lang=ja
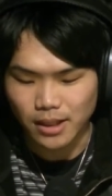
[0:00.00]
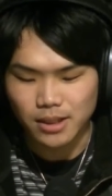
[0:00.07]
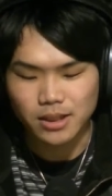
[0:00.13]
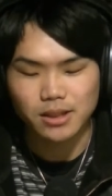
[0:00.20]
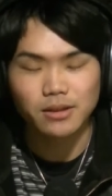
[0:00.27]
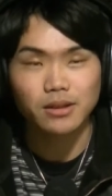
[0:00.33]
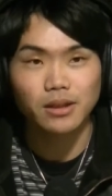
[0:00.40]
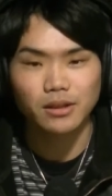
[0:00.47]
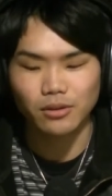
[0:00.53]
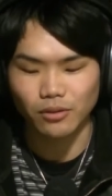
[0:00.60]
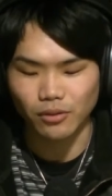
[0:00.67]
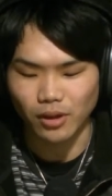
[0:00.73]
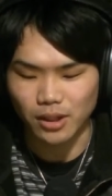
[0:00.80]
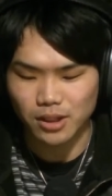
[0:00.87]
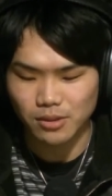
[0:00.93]
新年度
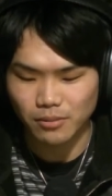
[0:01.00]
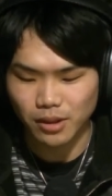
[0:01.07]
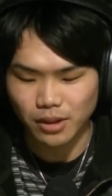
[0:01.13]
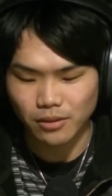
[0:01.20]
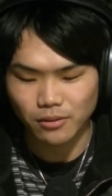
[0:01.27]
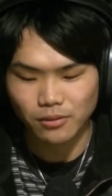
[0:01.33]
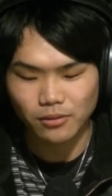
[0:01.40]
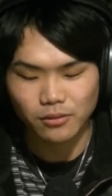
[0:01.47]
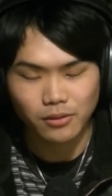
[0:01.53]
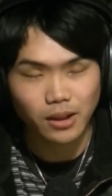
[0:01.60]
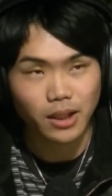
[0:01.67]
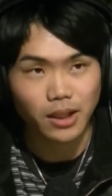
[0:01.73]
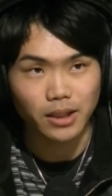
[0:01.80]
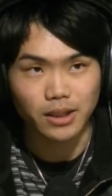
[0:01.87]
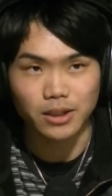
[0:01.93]
の始まりの方
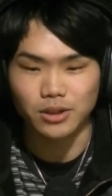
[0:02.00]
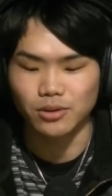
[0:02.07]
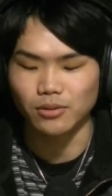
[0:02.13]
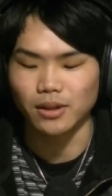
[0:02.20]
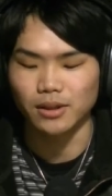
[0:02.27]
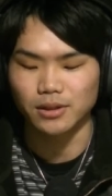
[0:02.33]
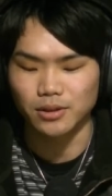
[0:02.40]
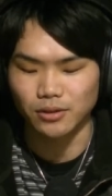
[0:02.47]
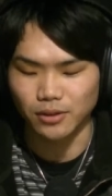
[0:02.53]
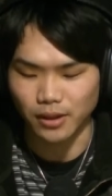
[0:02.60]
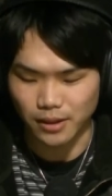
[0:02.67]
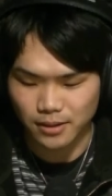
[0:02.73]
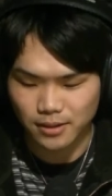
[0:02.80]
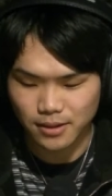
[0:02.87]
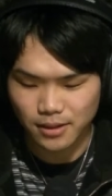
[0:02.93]
が印象が強い
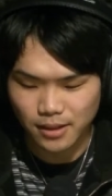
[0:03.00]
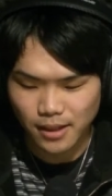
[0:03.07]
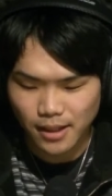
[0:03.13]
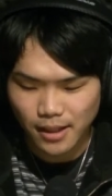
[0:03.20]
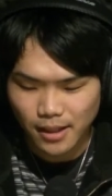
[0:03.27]
です